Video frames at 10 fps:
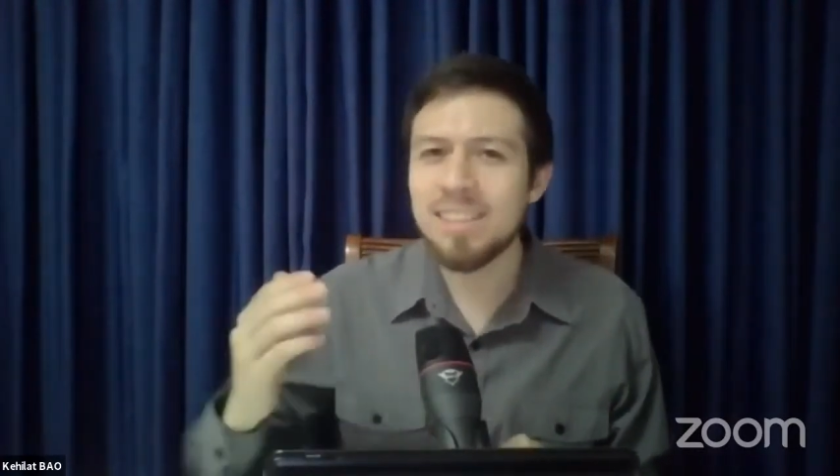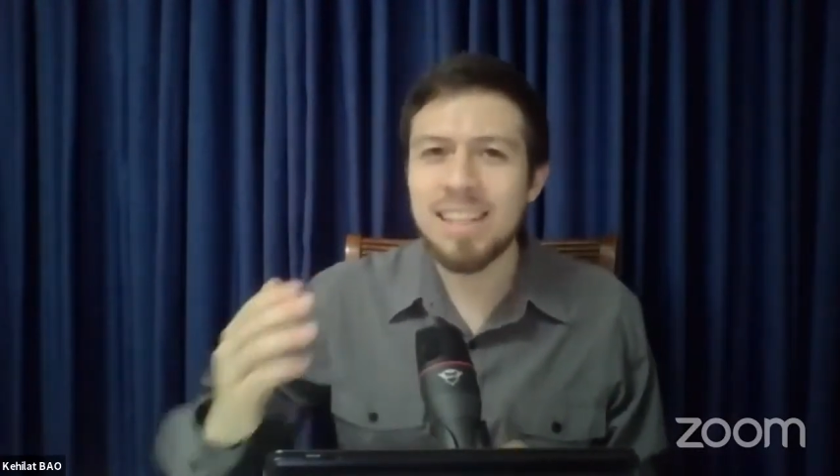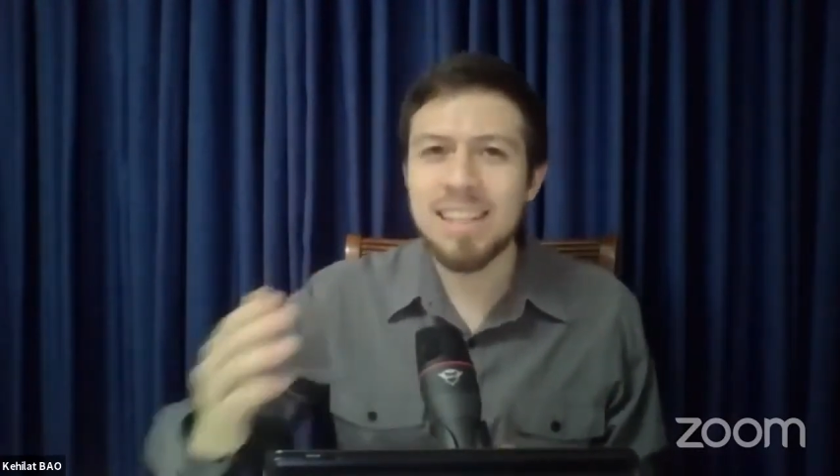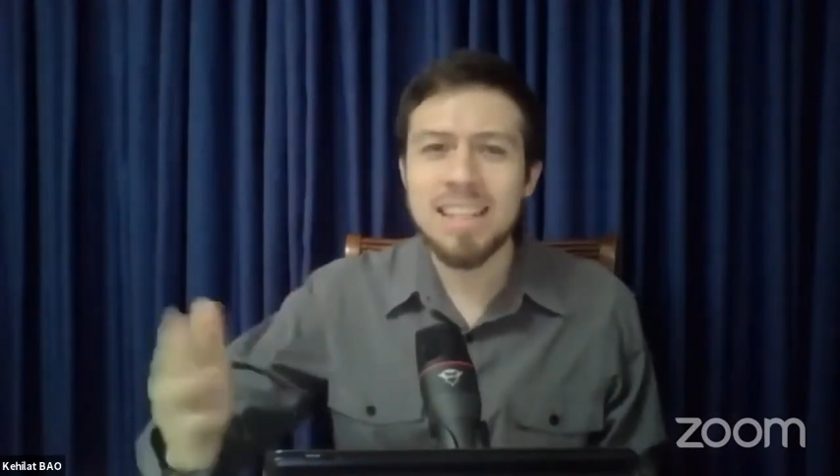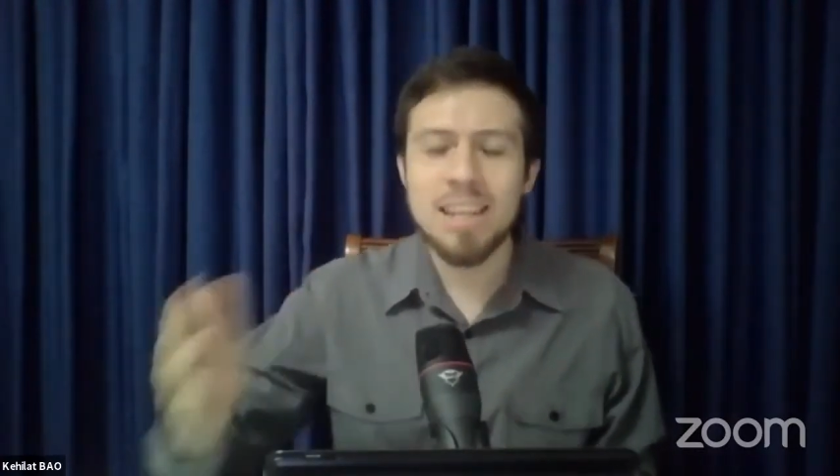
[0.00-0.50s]

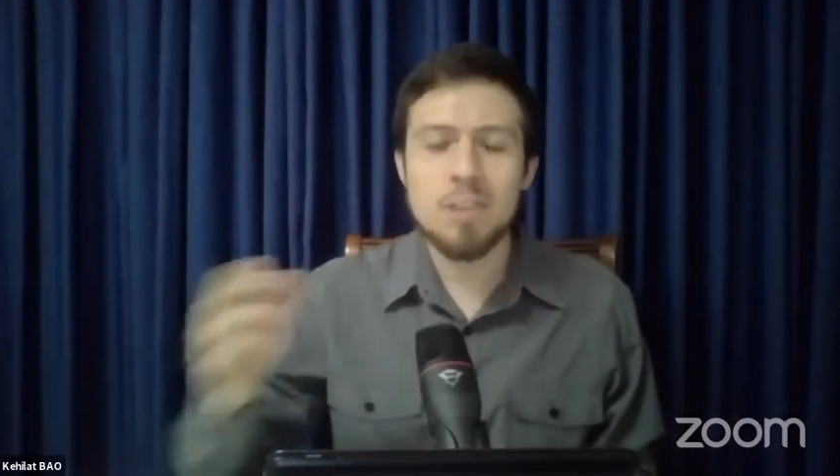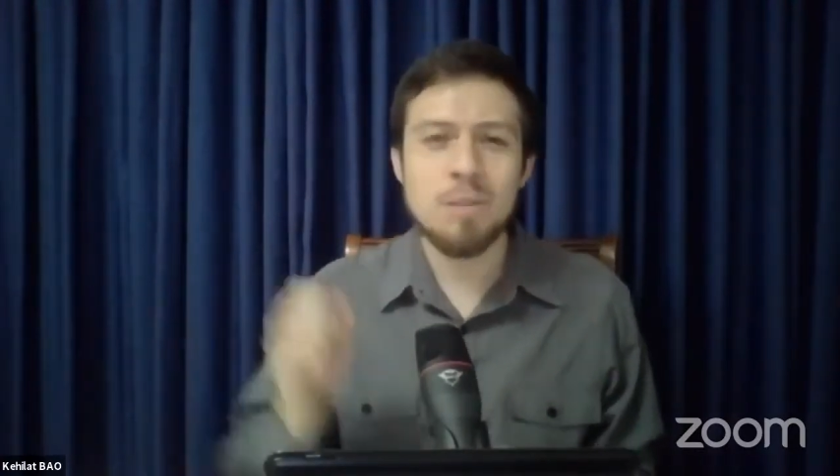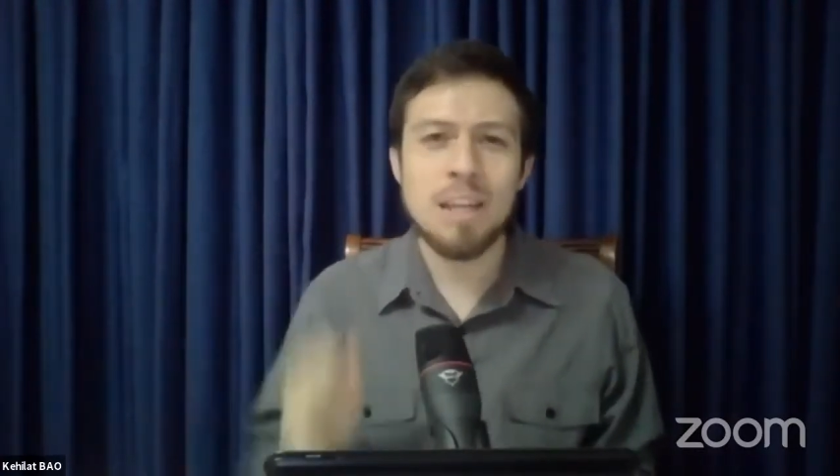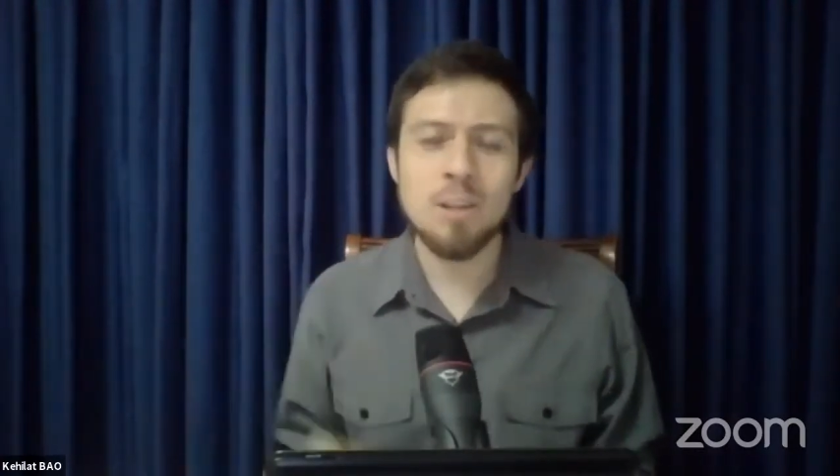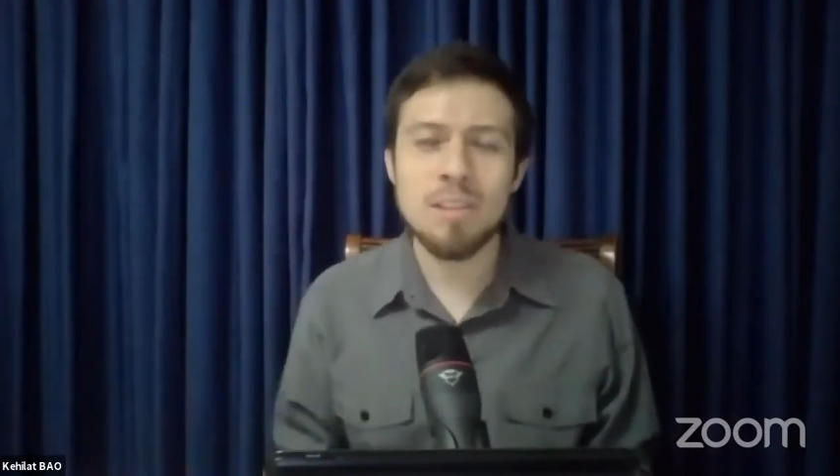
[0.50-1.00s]
estar aquí
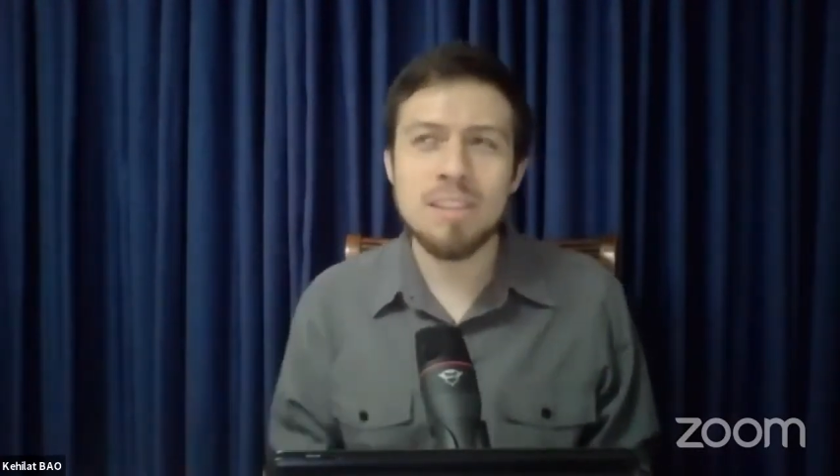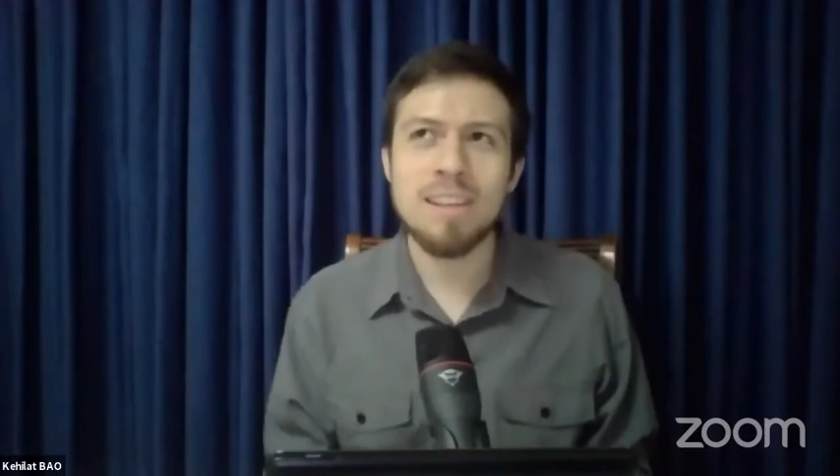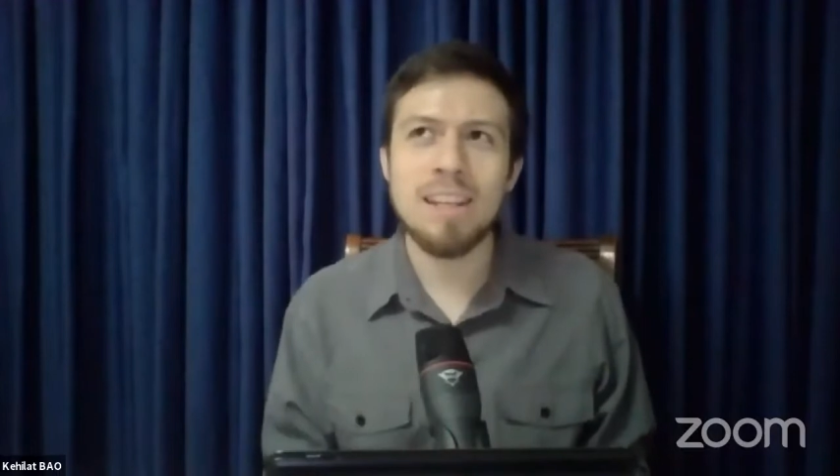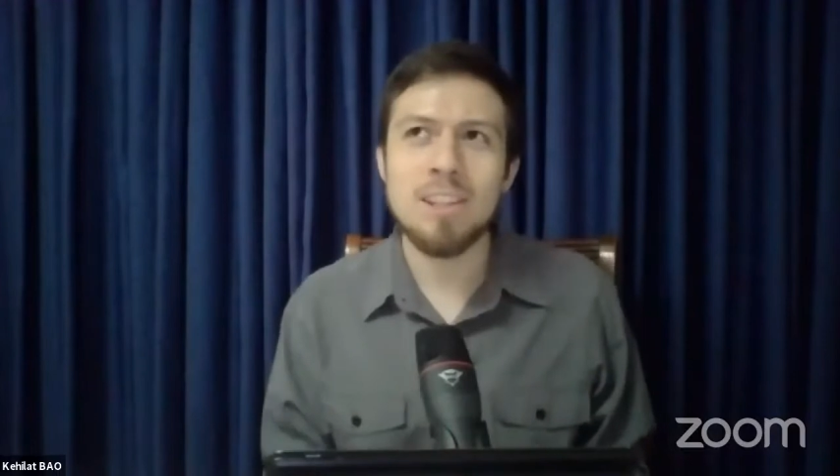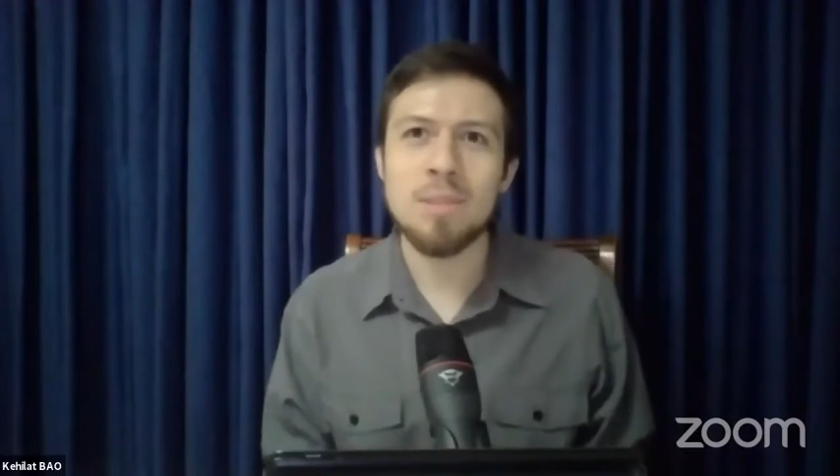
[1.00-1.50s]
ayudándome y
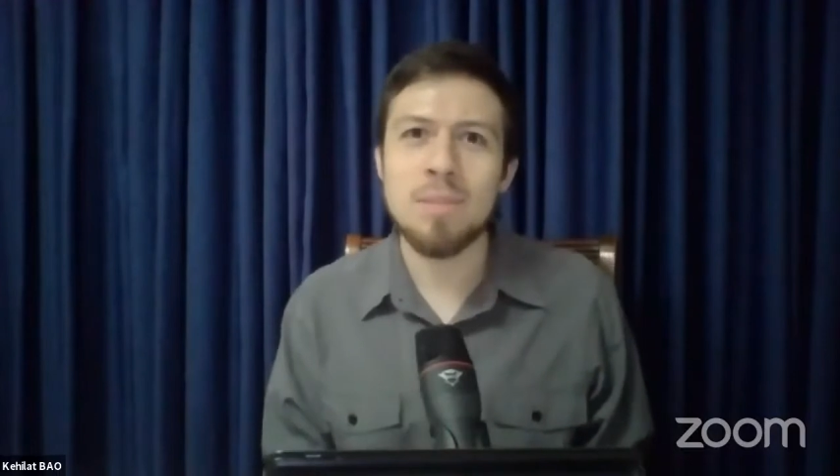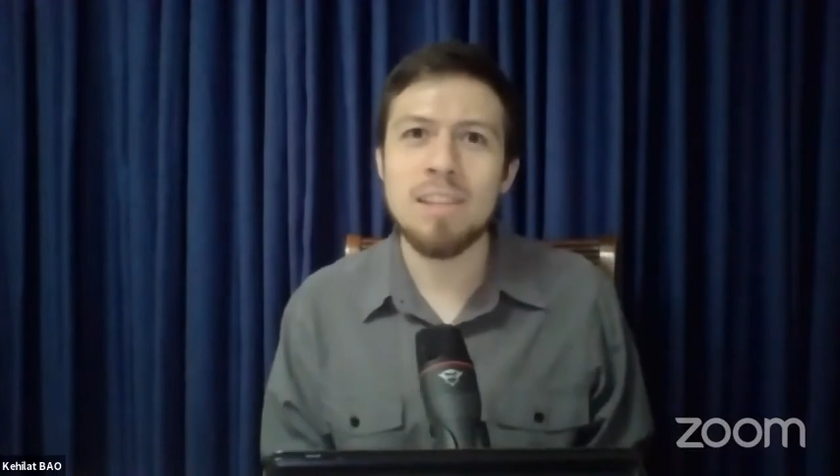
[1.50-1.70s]
trabajándome